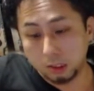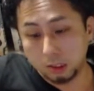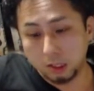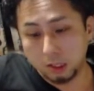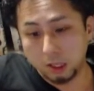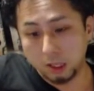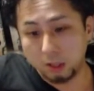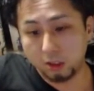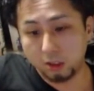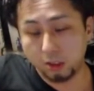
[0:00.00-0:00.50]

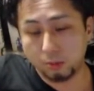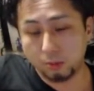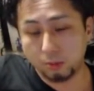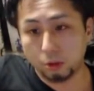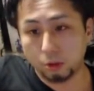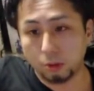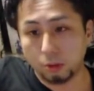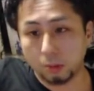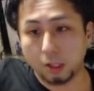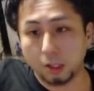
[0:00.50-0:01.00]
NG ぶっ
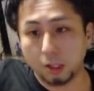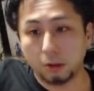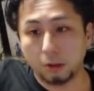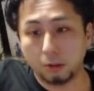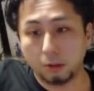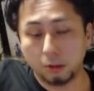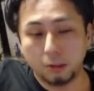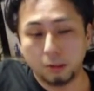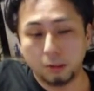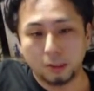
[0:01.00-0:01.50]
込まれたの？
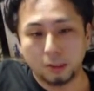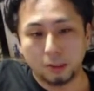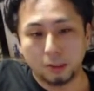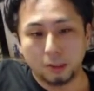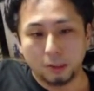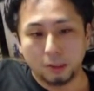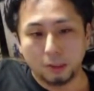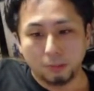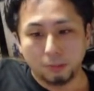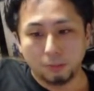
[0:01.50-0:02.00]

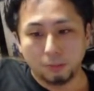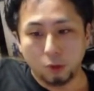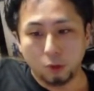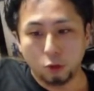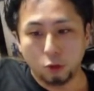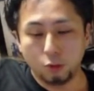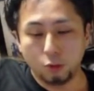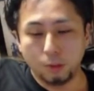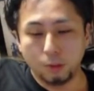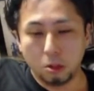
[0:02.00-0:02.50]

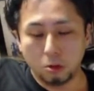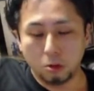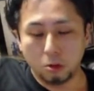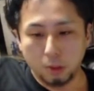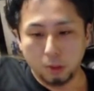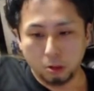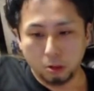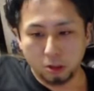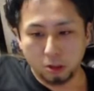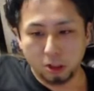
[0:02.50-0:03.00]
匿名で
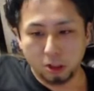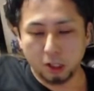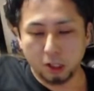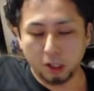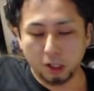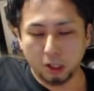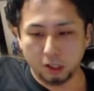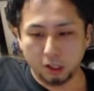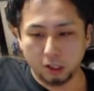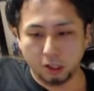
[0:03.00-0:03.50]
コメントした
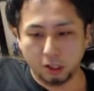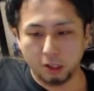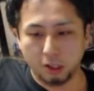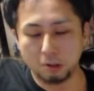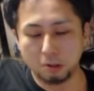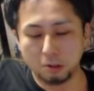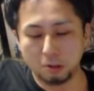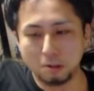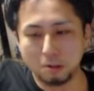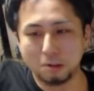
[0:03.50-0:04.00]
からじゃない
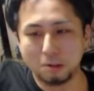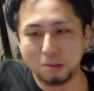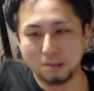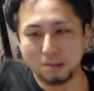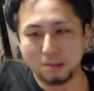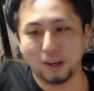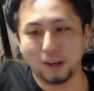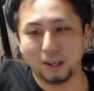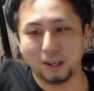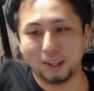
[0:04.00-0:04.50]
の？
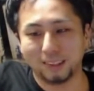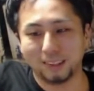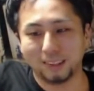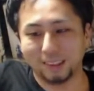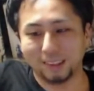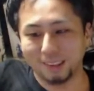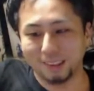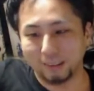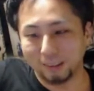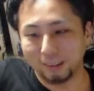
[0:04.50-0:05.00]
分かんな
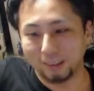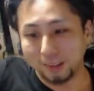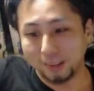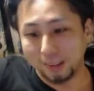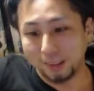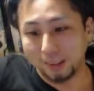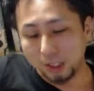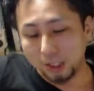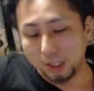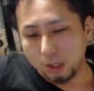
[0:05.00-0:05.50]
いけど。
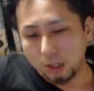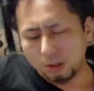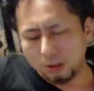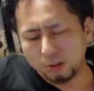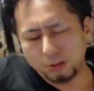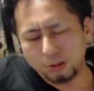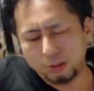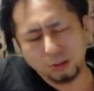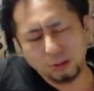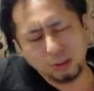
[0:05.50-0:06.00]

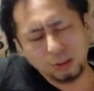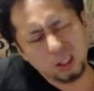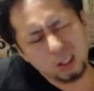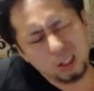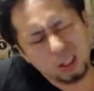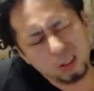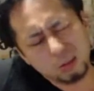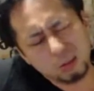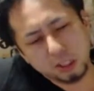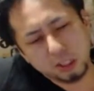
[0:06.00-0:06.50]
雰囲
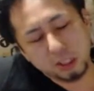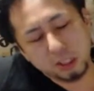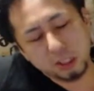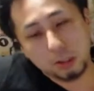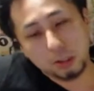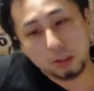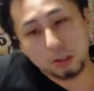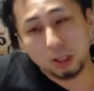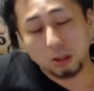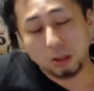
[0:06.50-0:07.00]
気とも違
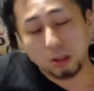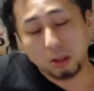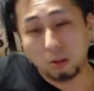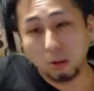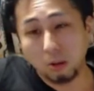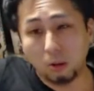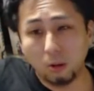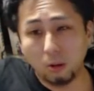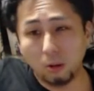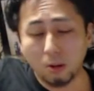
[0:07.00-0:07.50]
うんだけど、
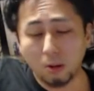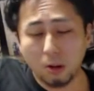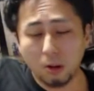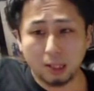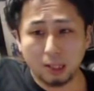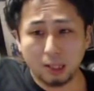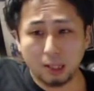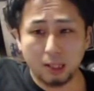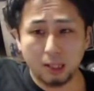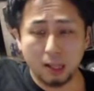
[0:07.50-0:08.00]
俺
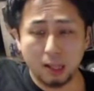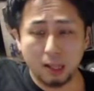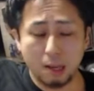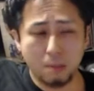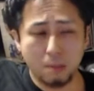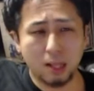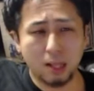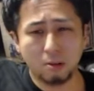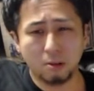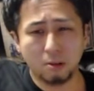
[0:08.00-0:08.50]
オーラって
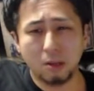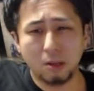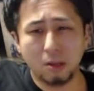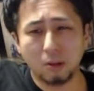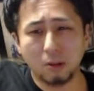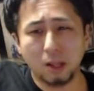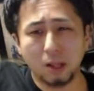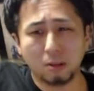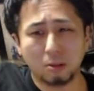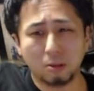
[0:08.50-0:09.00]
目の
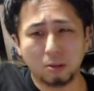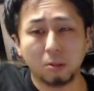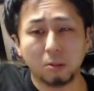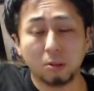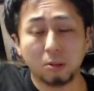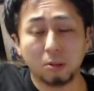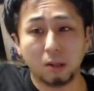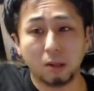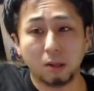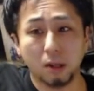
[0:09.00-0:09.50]
色だと
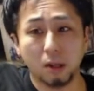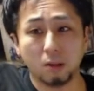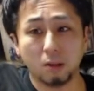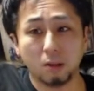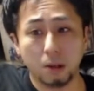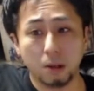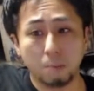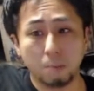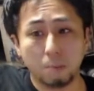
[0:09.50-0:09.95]
思ってるけどね。